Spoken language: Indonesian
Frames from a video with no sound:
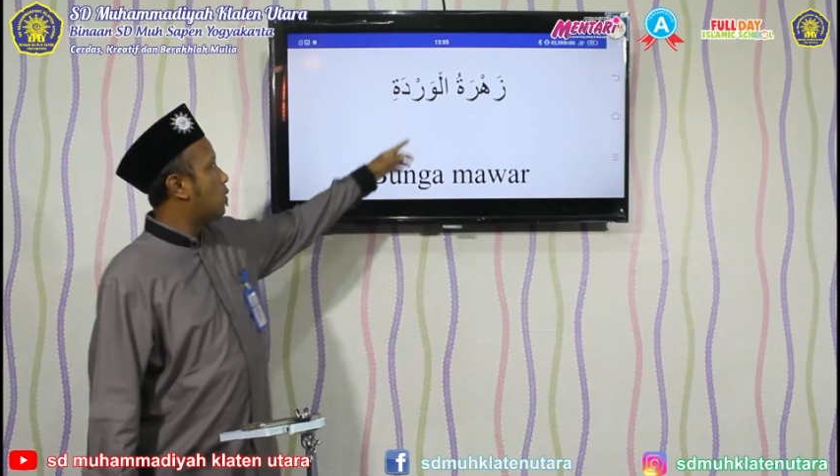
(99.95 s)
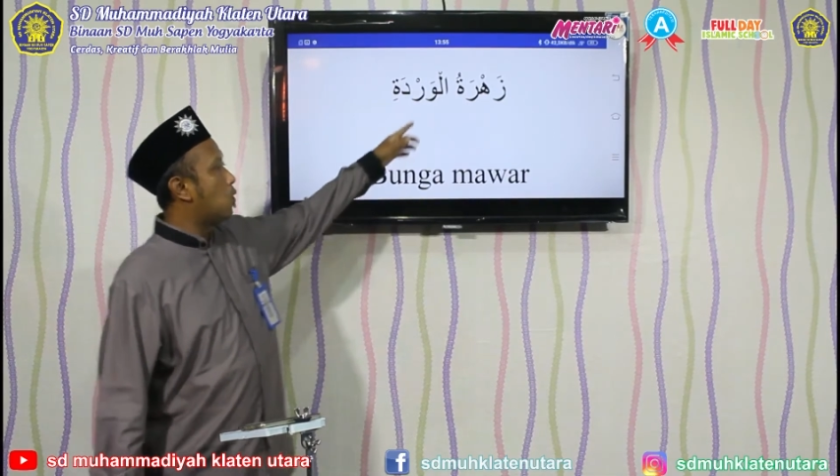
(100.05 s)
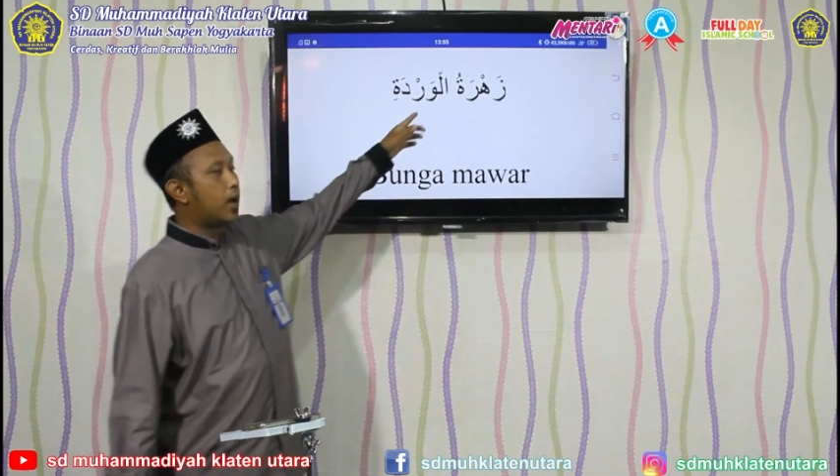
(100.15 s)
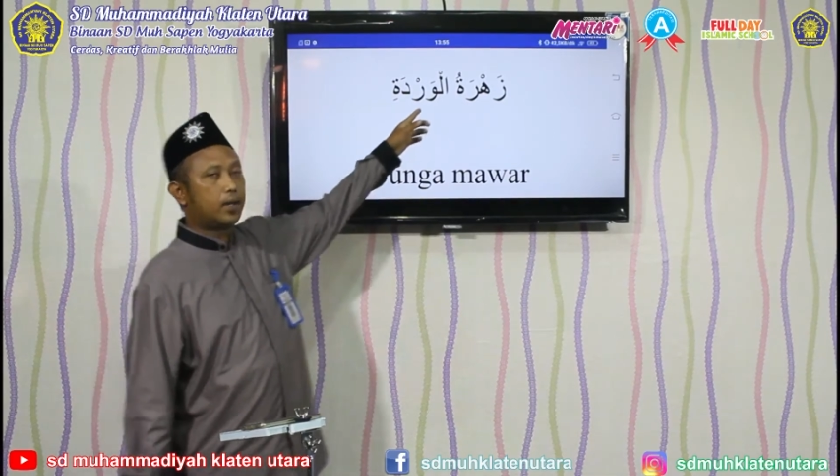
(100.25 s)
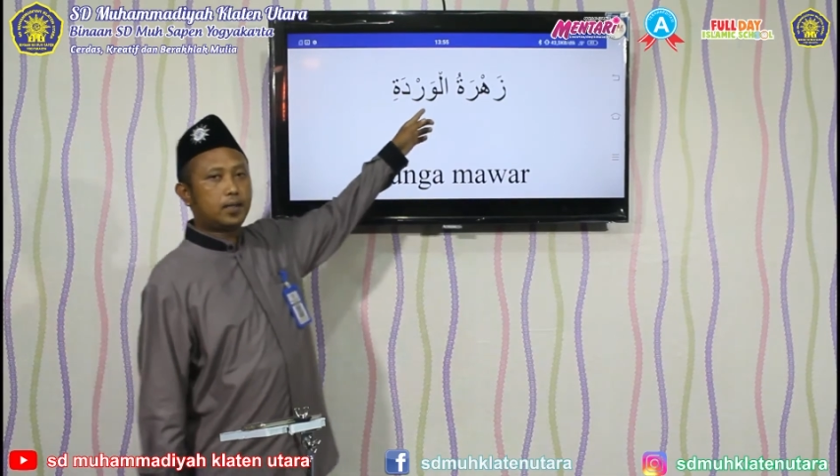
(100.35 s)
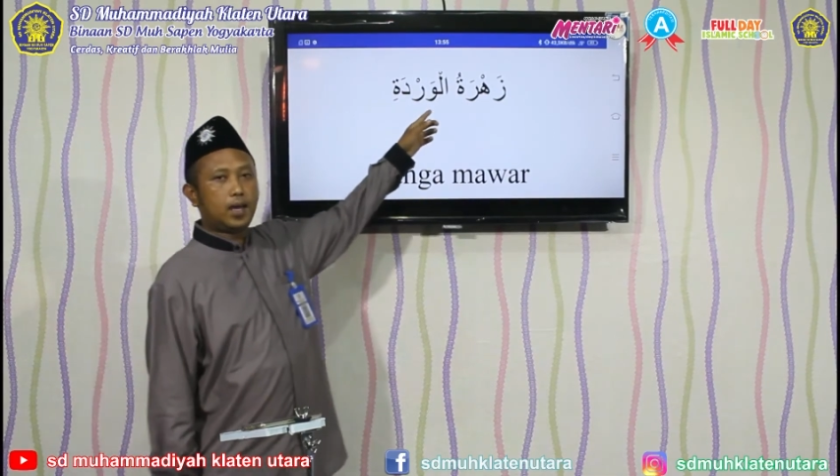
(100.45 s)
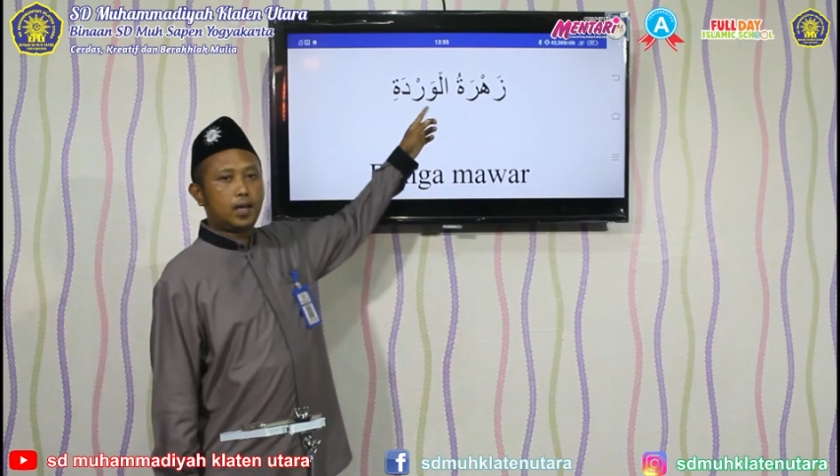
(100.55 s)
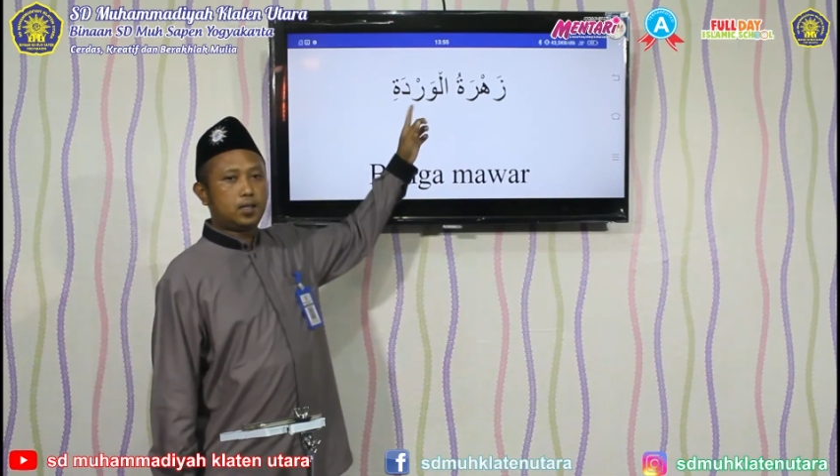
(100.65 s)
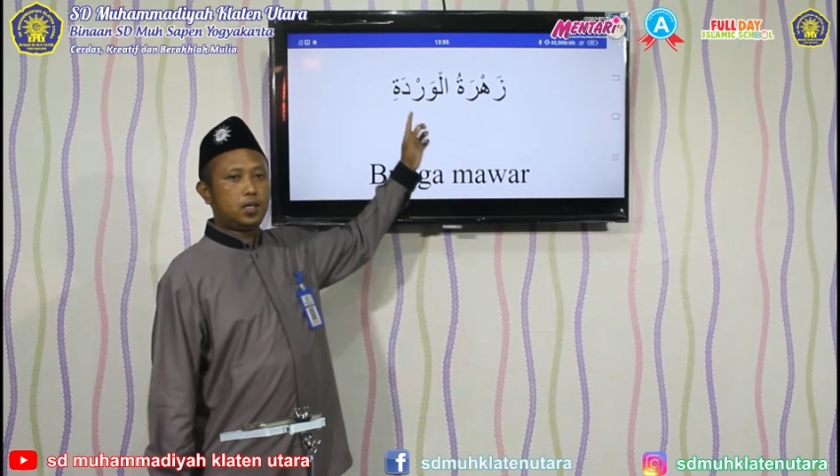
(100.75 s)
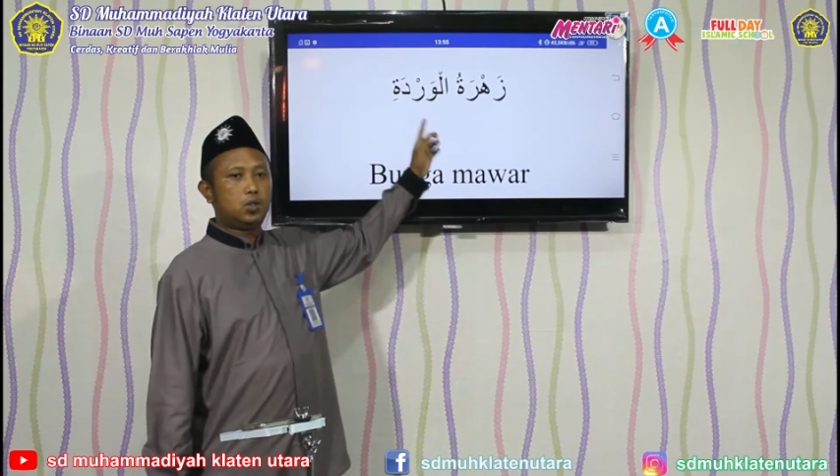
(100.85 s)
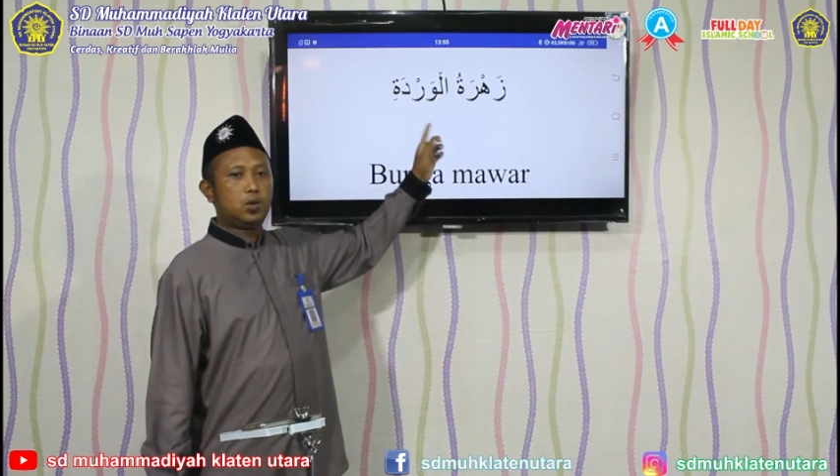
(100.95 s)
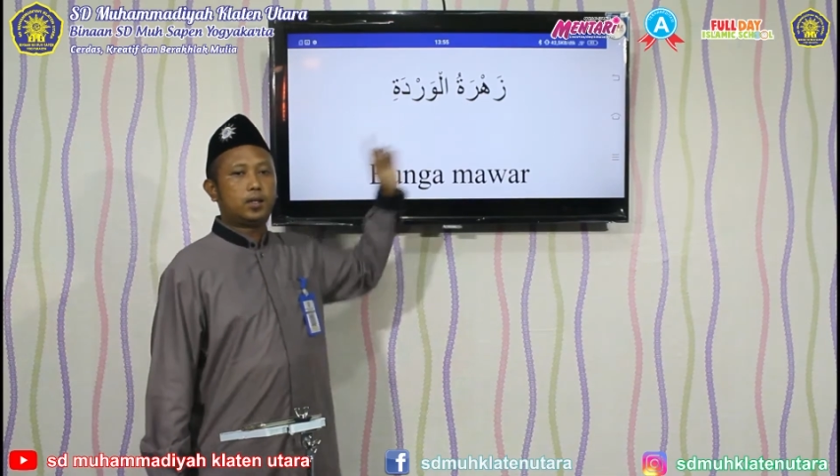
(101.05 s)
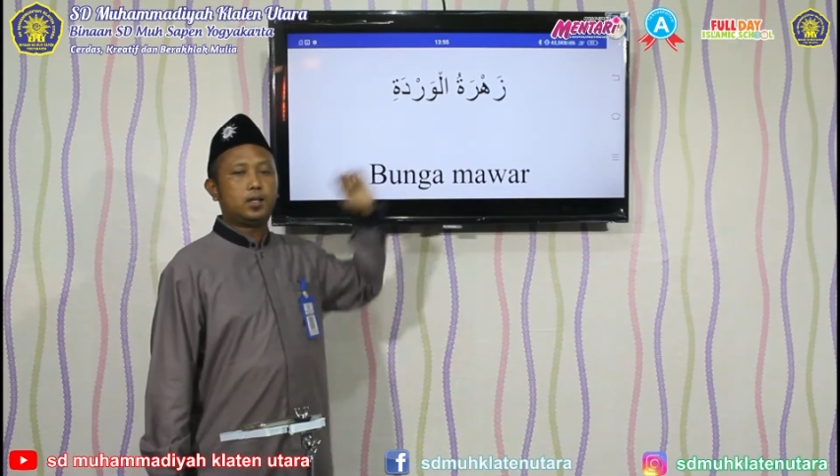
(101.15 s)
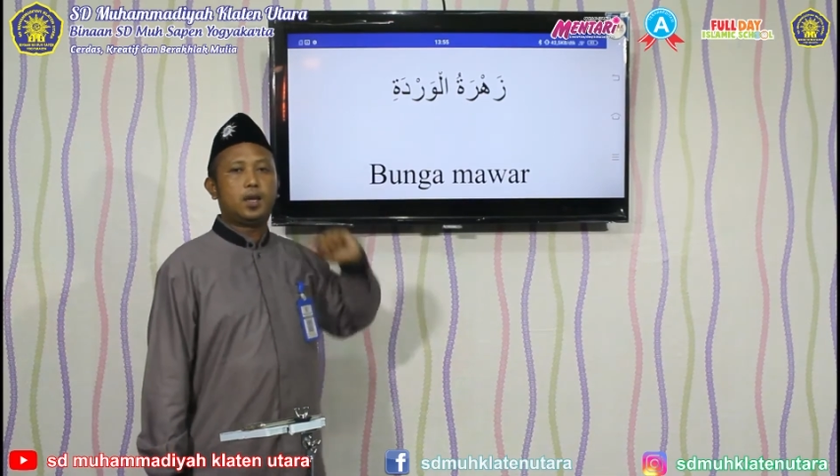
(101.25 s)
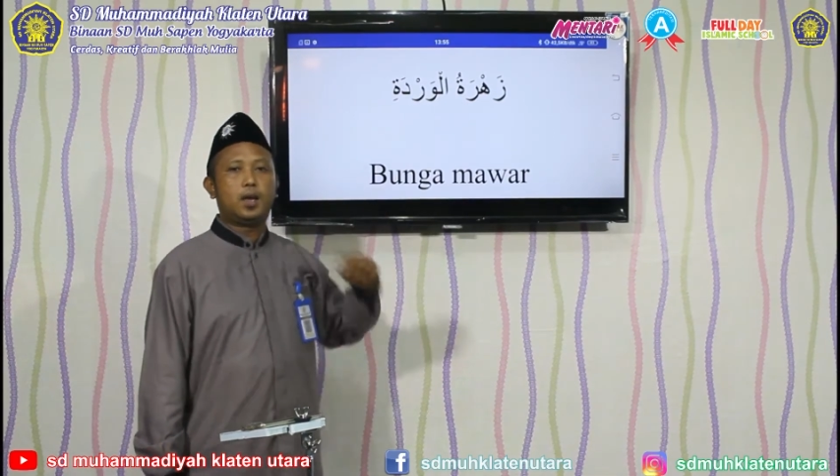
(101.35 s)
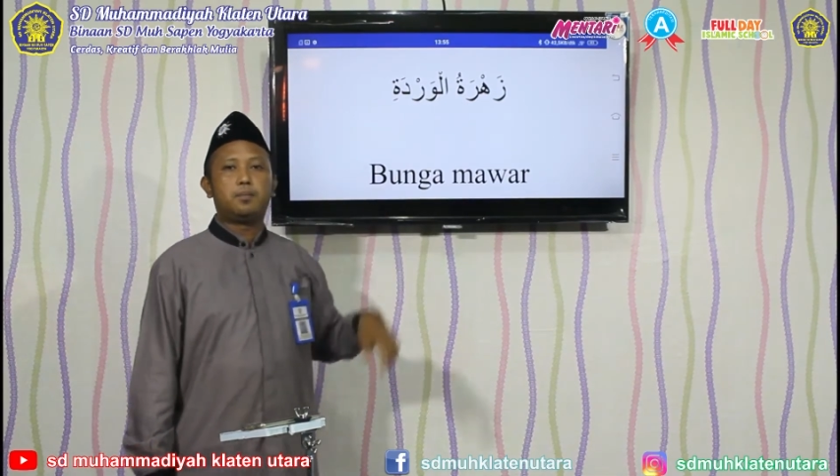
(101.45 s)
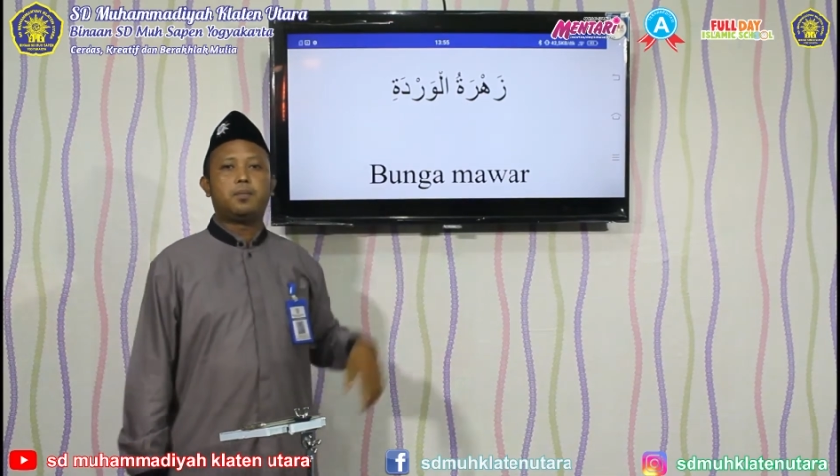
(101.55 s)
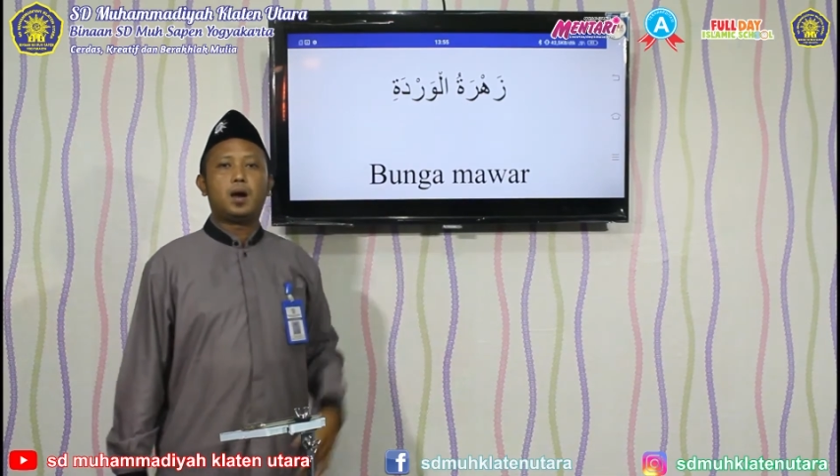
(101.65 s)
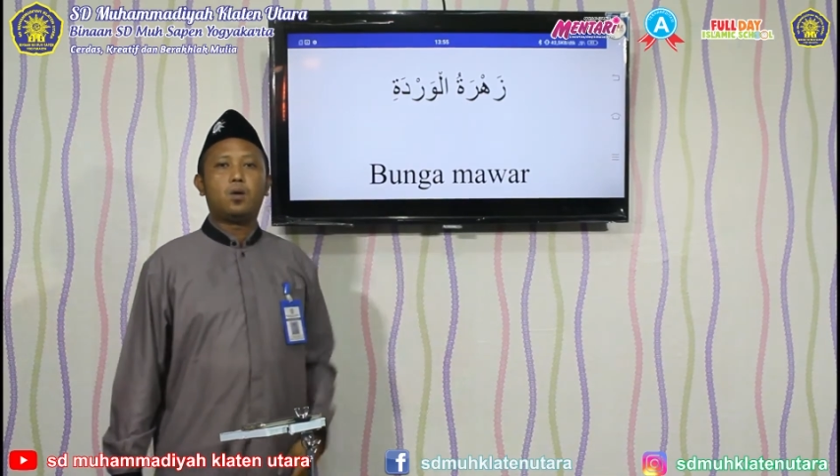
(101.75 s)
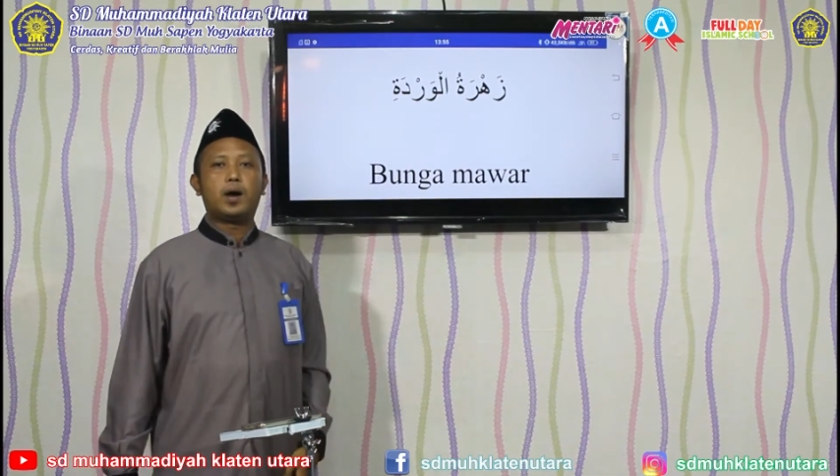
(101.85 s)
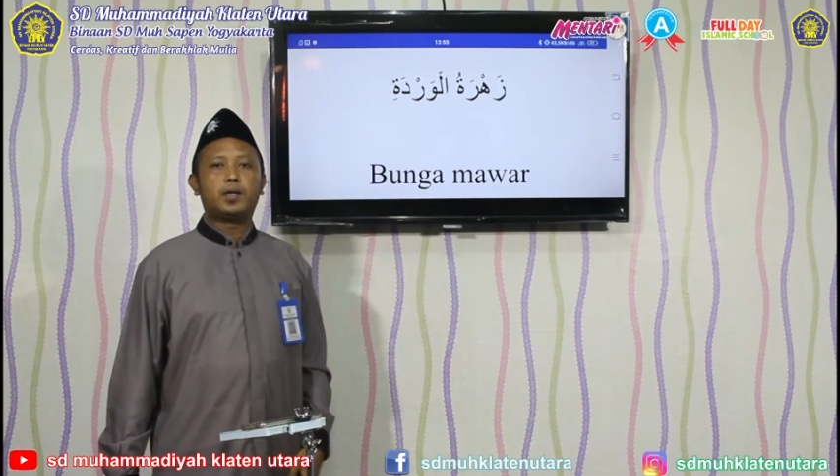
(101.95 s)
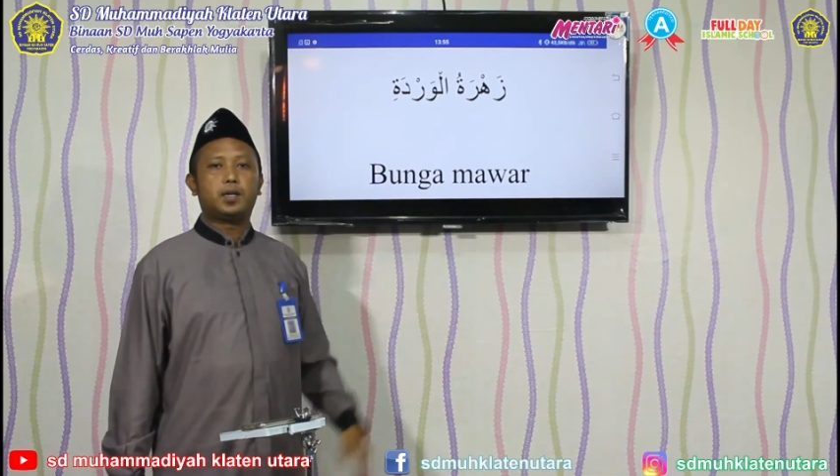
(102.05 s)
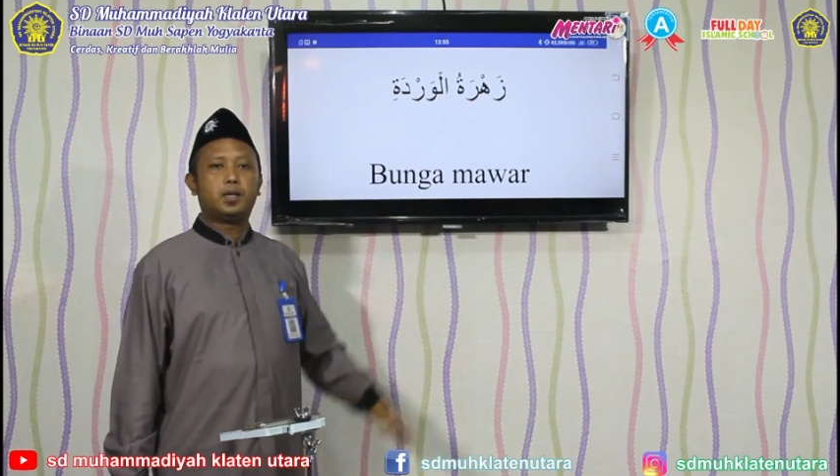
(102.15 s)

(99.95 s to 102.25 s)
Wardati itu artinya mawar.